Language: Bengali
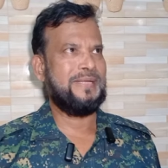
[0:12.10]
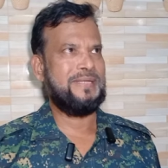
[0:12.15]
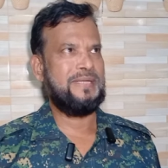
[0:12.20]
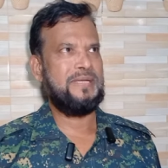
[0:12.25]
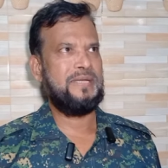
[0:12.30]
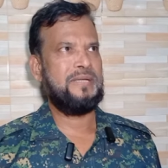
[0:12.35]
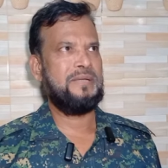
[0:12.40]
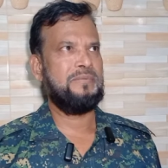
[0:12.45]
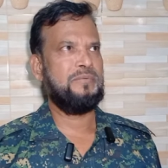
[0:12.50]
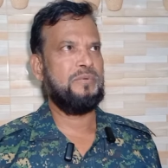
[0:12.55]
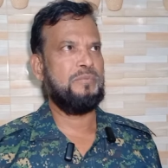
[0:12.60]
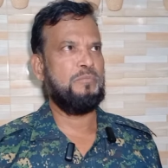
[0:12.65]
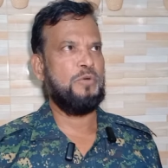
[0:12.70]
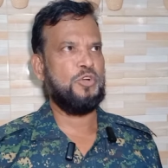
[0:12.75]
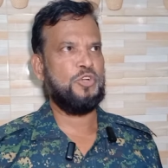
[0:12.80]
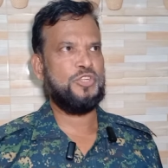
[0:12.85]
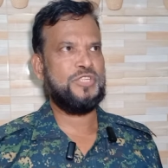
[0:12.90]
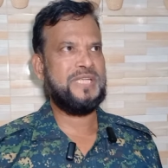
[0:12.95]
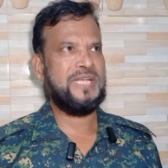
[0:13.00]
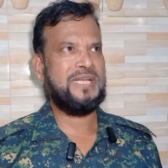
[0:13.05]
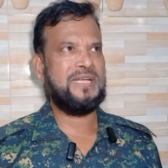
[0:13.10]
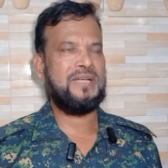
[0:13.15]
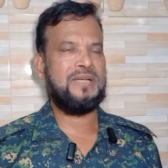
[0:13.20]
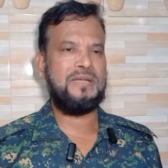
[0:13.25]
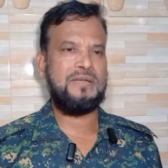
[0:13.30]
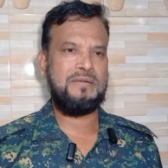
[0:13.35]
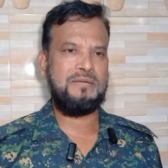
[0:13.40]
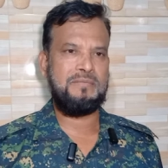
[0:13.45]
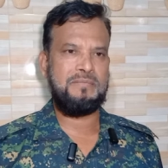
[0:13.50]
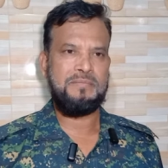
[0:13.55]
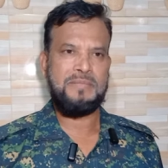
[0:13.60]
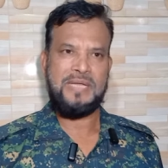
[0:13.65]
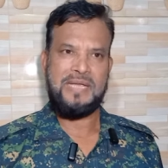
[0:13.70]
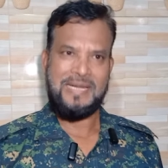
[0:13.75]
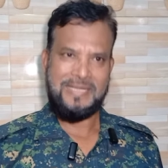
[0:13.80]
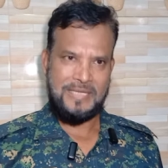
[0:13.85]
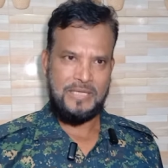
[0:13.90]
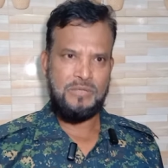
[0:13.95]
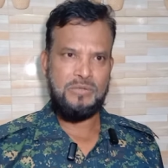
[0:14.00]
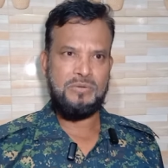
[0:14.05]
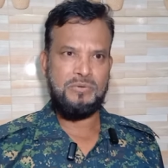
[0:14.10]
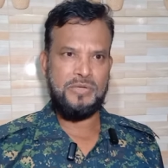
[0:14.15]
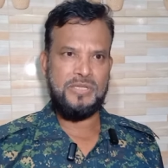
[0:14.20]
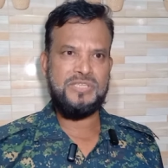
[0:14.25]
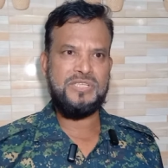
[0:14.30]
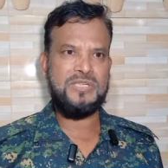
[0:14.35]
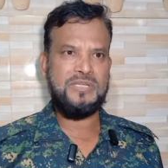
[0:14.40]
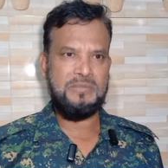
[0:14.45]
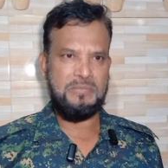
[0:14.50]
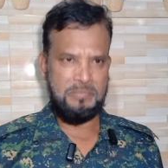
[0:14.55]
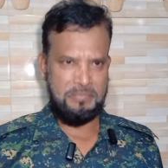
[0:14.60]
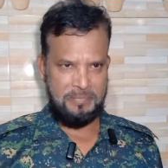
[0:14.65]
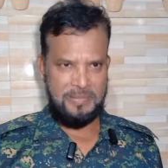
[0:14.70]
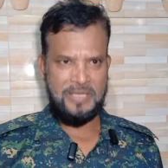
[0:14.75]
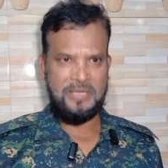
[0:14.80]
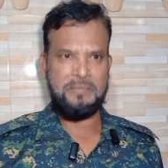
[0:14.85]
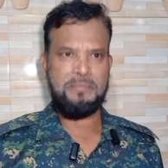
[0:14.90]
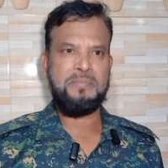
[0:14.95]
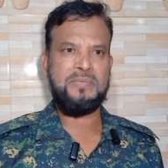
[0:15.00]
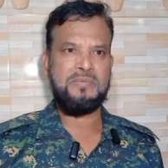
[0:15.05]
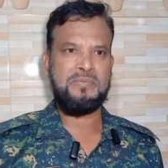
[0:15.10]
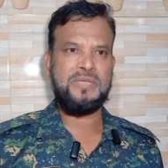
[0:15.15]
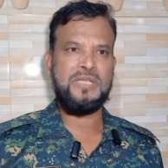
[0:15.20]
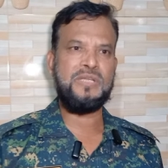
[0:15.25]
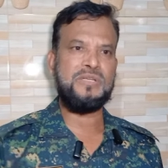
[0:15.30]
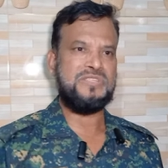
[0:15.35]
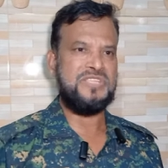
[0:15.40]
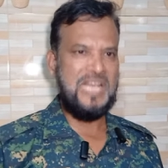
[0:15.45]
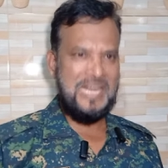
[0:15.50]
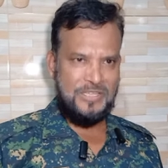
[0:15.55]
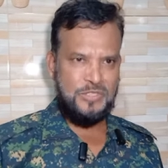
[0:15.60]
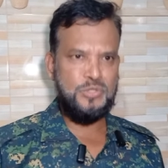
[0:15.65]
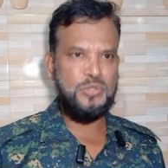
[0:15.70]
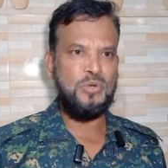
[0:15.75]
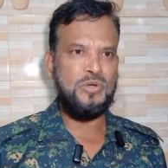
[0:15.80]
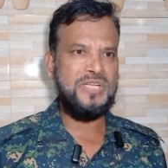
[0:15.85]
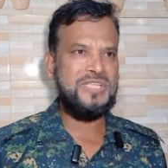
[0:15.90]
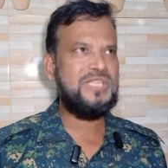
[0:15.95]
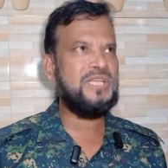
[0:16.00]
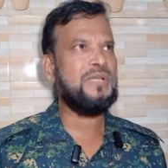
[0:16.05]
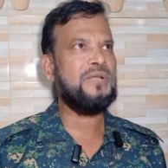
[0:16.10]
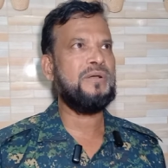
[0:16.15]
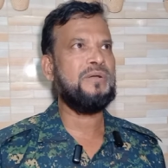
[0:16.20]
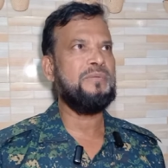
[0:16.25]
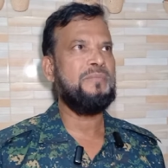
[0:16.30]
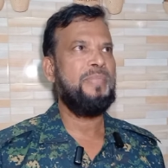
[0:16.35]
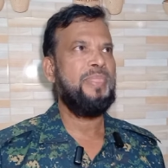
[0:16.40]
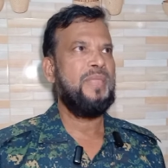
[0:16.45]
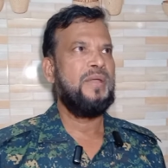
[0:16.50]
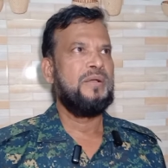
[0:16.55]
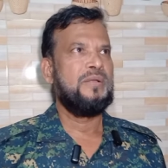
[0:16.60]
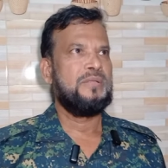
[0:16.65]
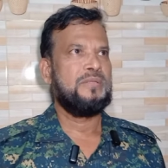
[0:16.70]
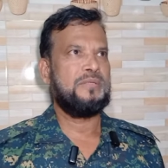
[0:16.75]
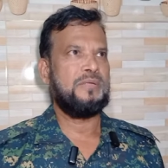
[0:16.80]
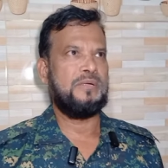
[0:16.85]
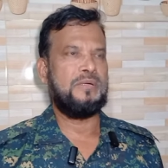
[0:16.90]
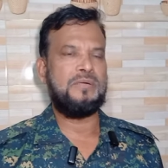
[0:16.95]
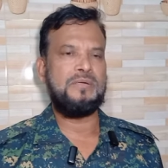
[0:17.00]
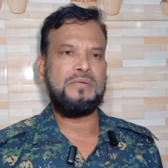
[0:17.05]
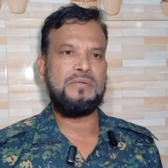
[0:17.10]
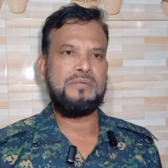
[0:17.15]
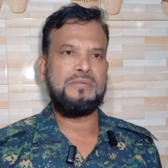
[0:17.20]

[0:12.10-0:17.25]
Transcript: একটি মোটরসাইকেল অ্যাটাক করেছি মানে সার্চ করেছিল তো